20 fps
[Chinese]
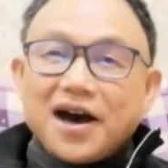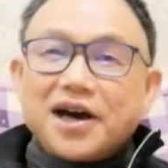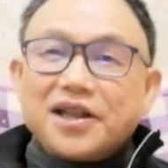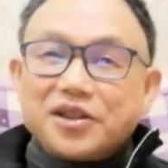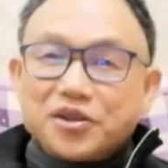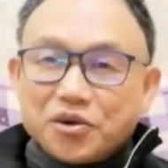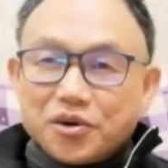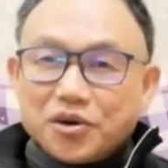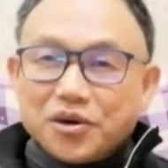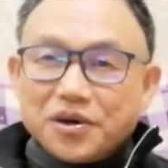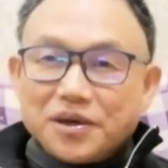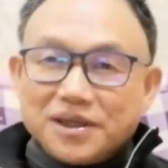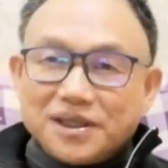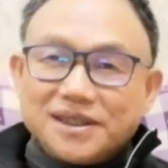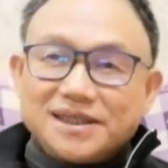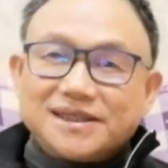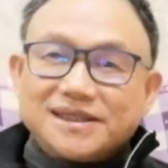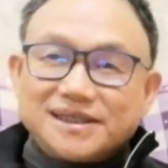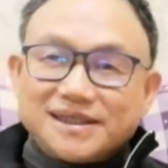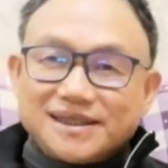很多
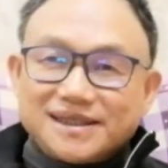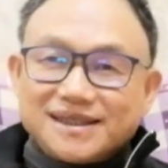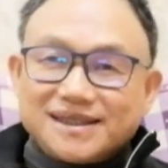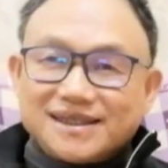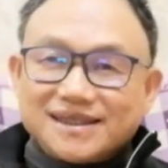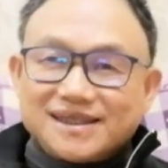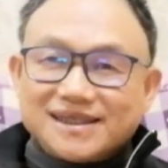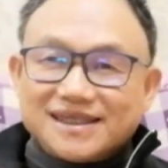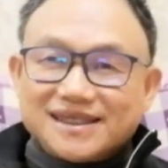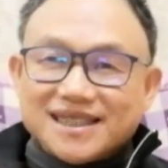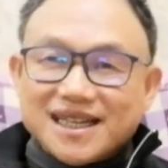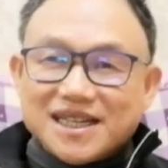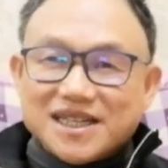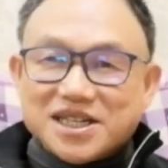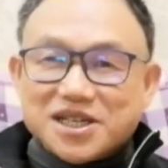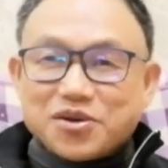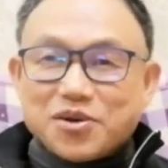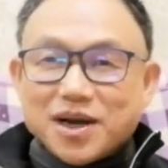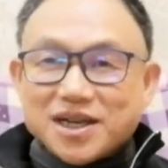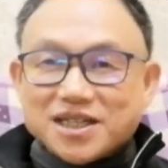在
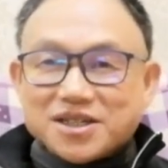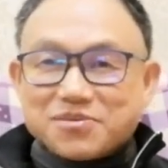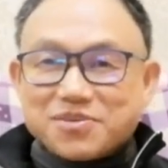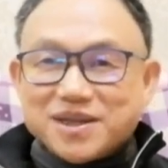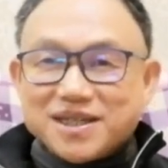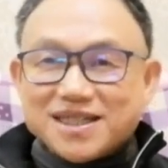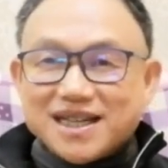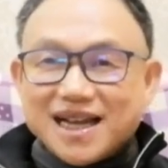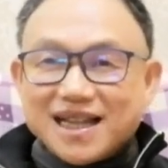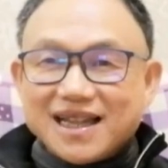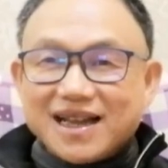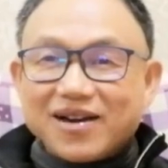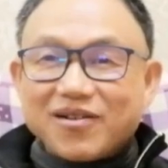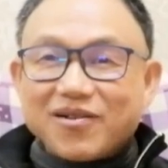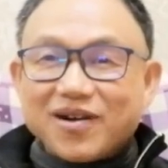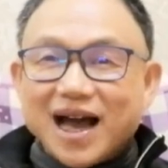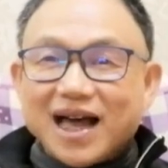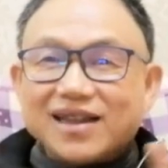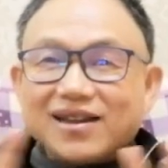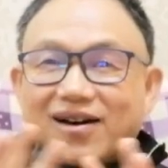西瓜视频上能
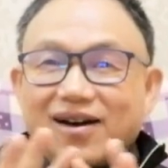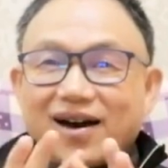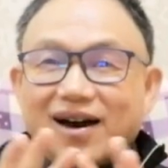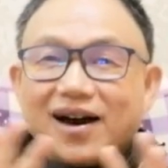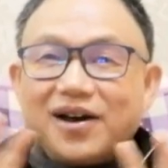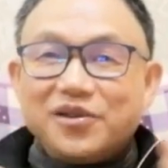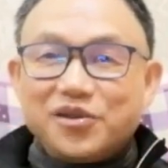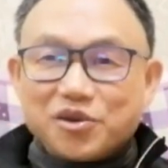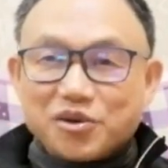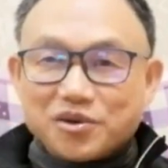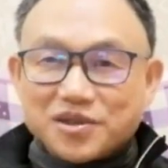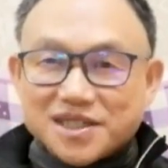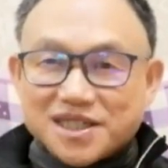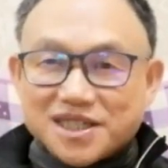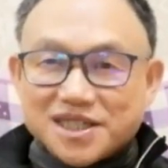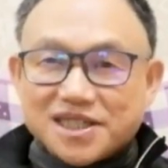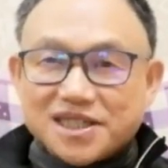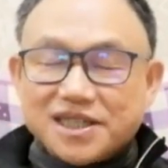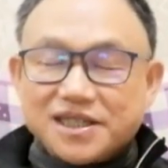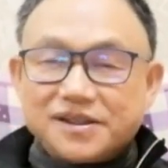够看到很多
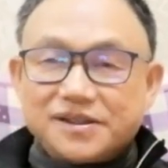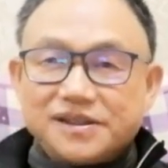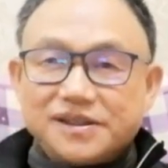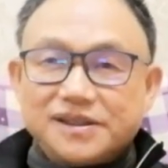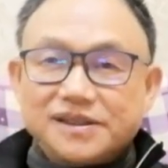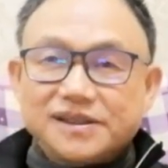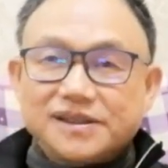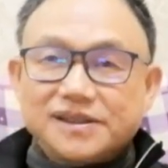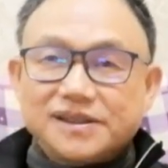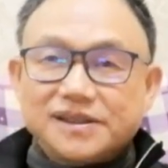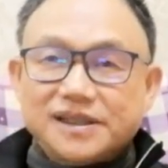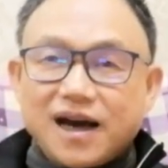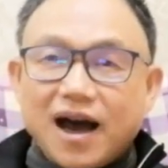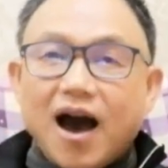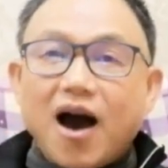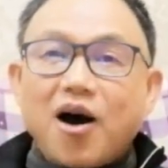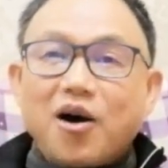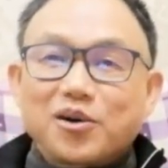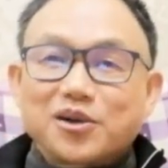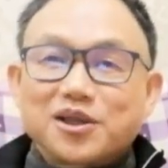这些
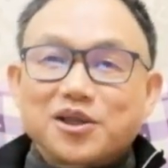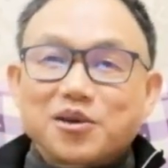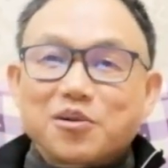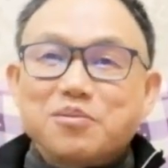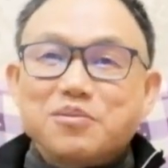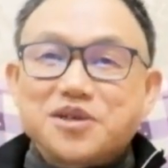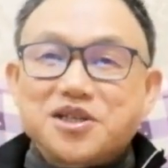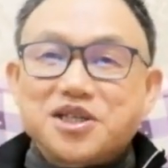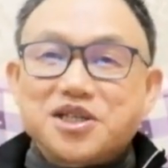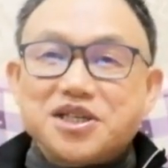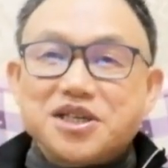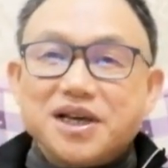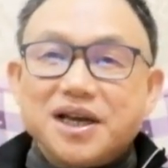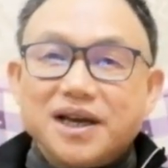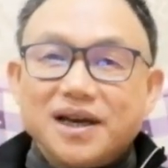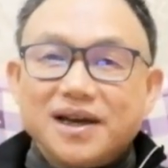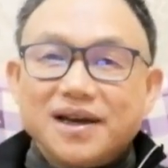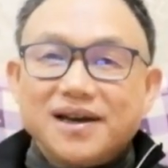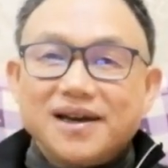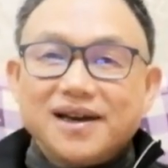好的东西，
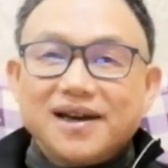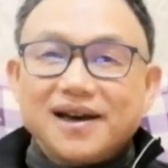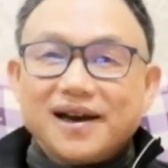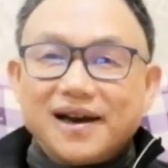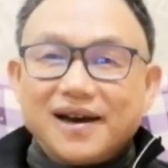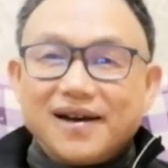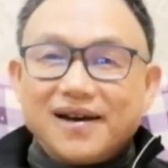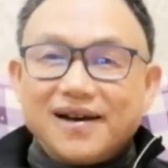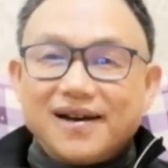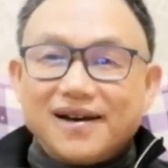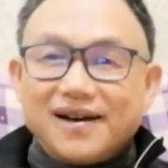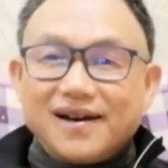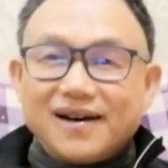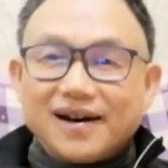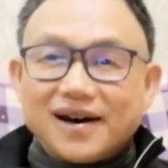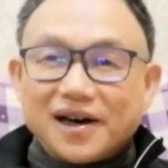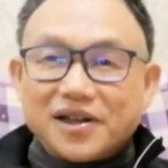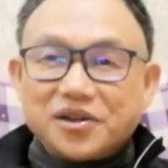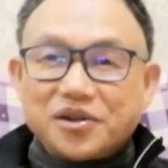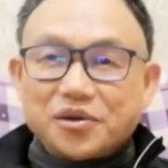嗯，
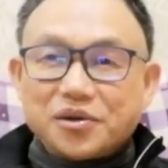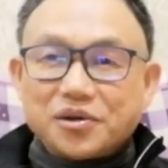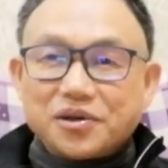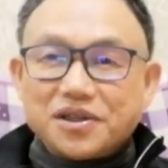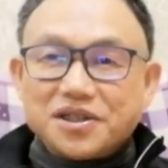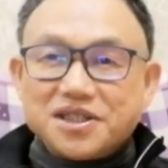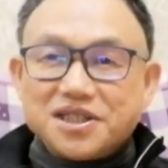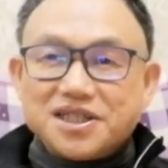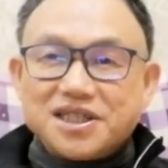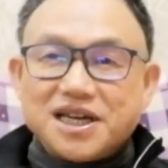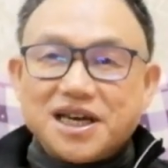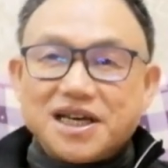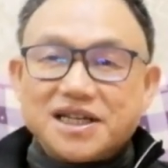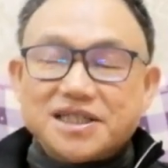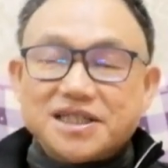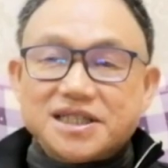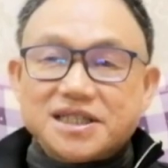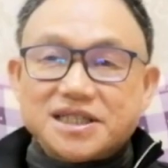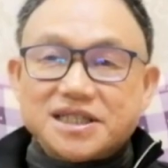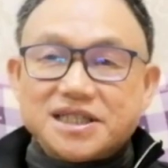很多以前
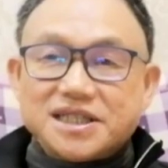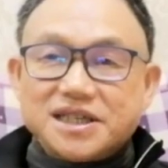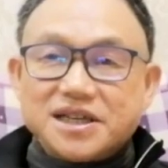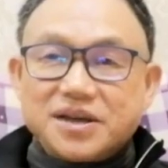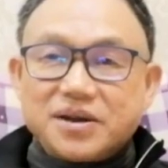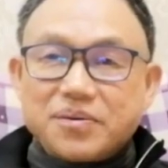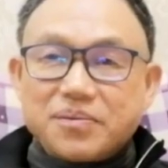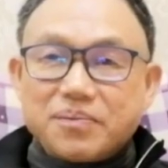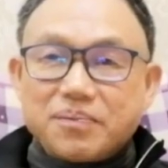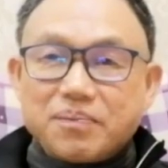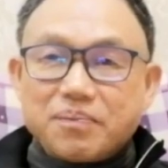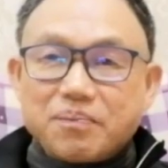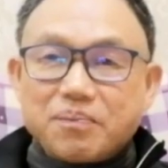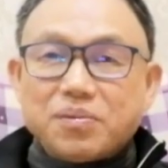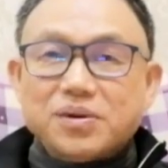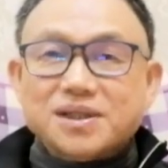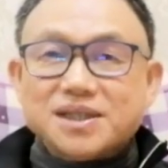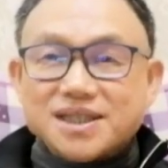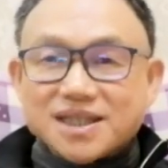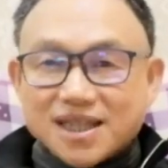自己
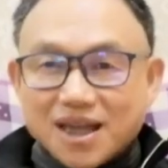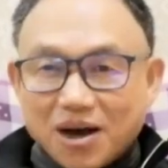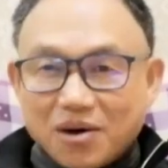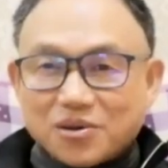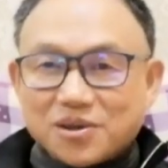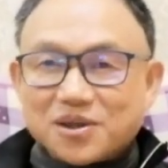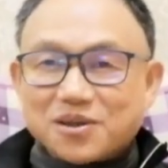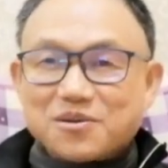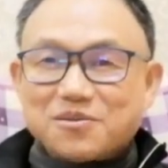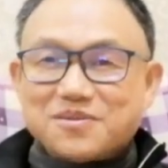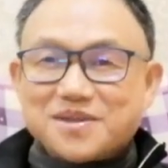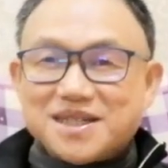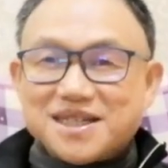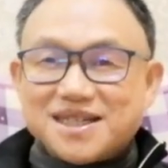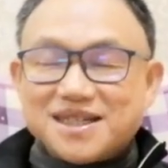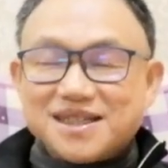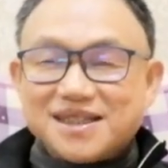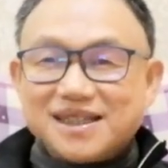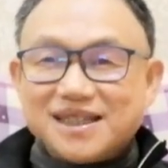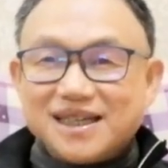不知道的东
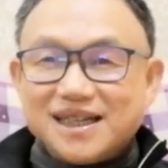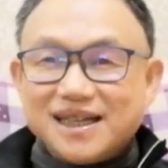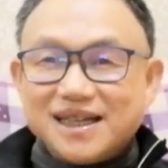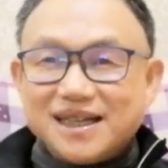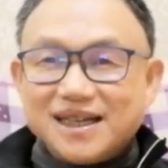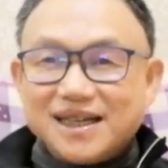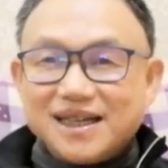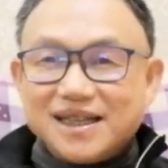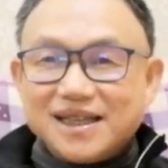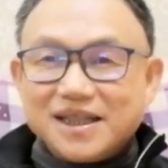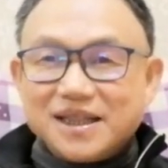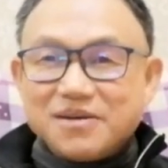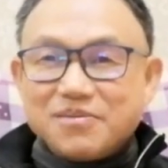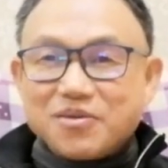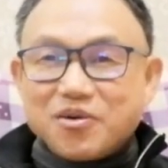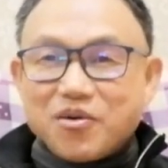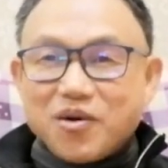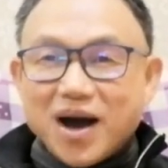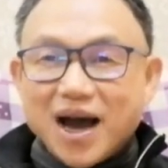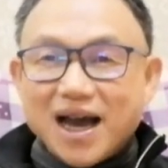西。那
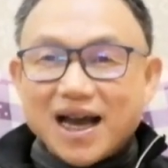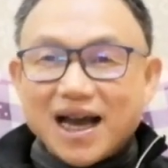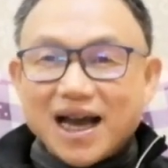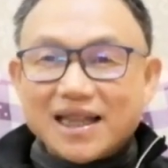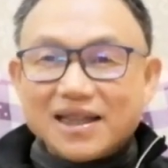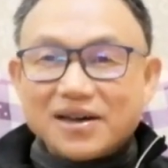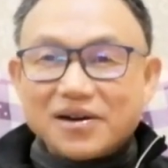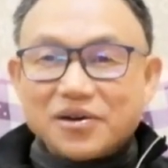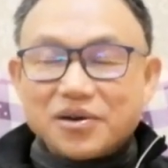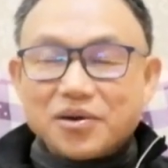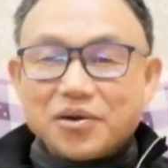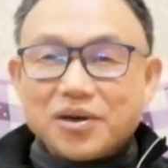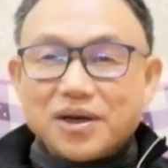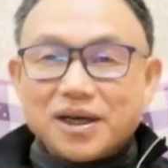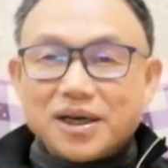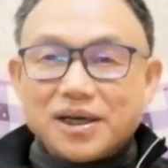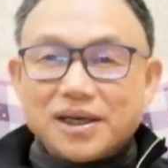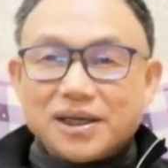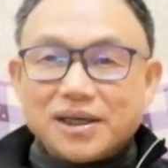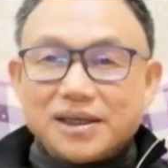么我还看到有一
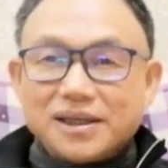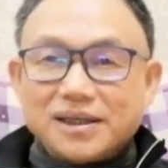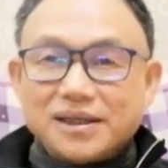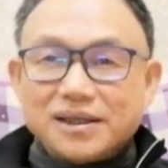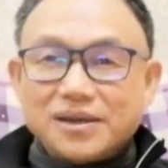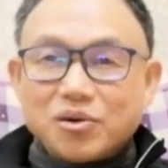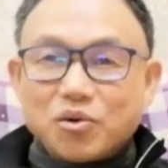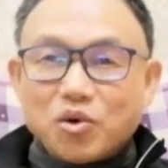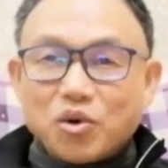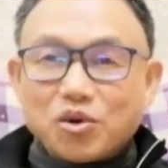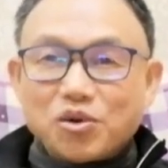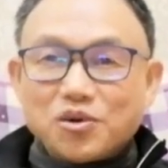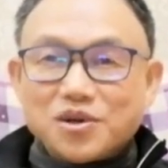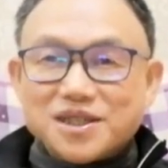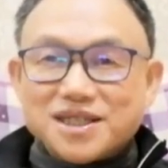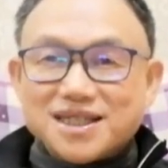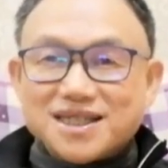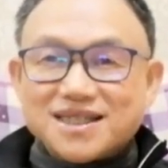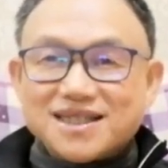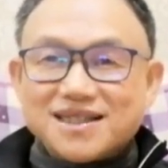个俄罗
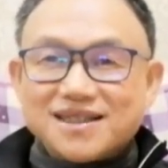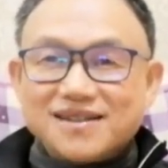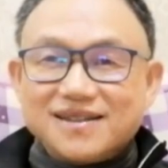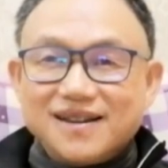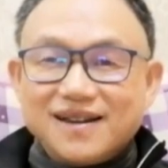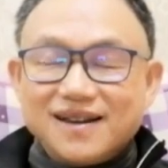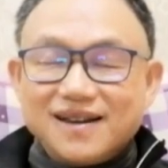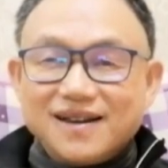斯人，